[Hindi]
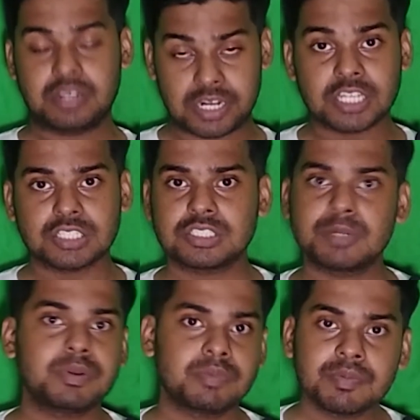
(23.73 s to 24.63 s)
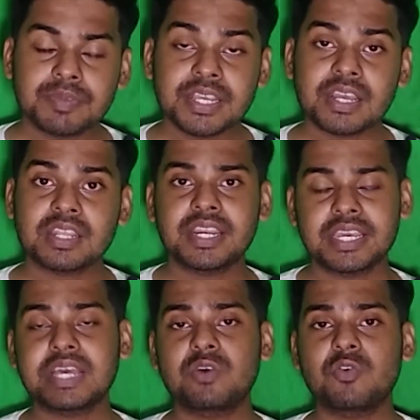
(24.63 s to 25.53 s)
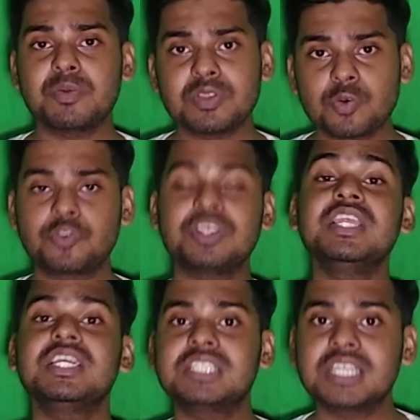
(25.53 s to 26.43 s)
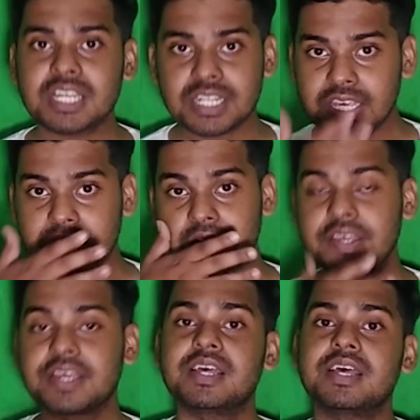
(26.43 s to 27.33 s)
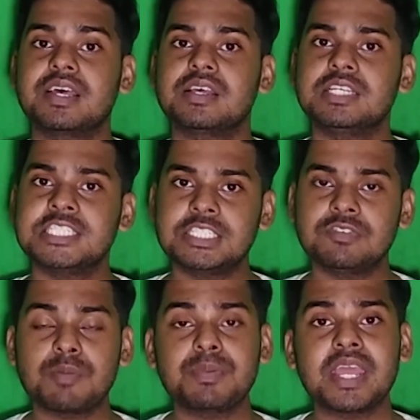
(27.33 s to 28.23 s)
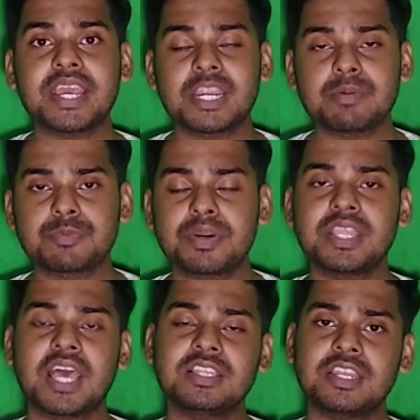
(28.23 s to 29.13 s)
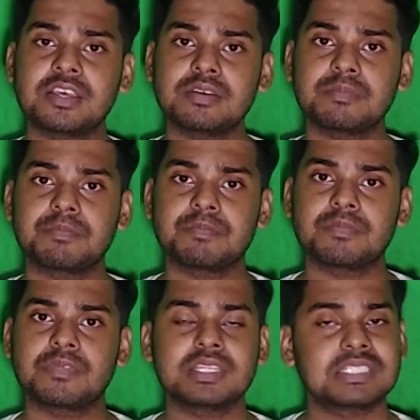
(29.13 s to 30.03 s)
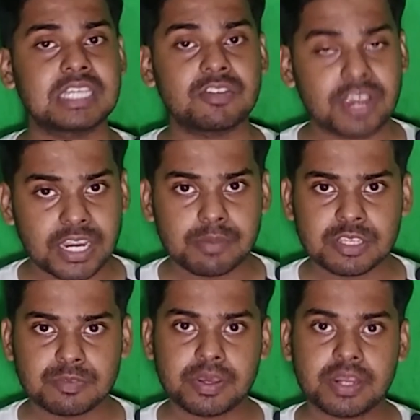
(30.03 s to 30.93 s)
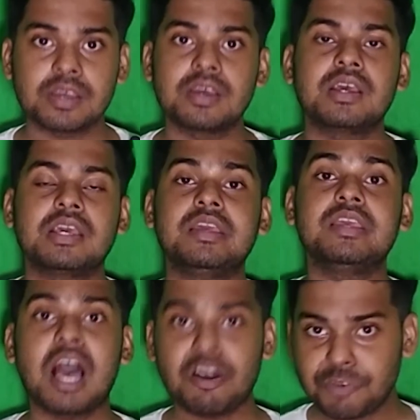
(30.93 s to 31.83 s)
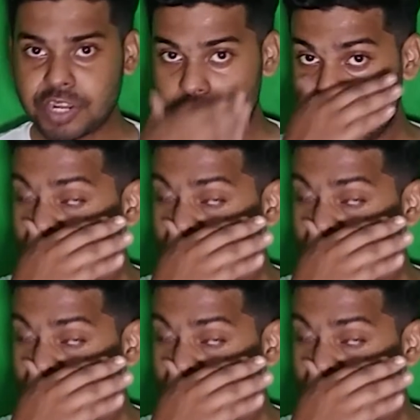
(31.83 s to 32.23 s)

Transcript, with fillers: रिलेशनशिप डेवलप नहीं करना है ठीक है कोई भी दोस्ती नहीं अच्छी करनी है सिर्फ अपने एकेडमिक्स पर ध्यान देना है सिर्फ एकेडमिक्स पर या फिर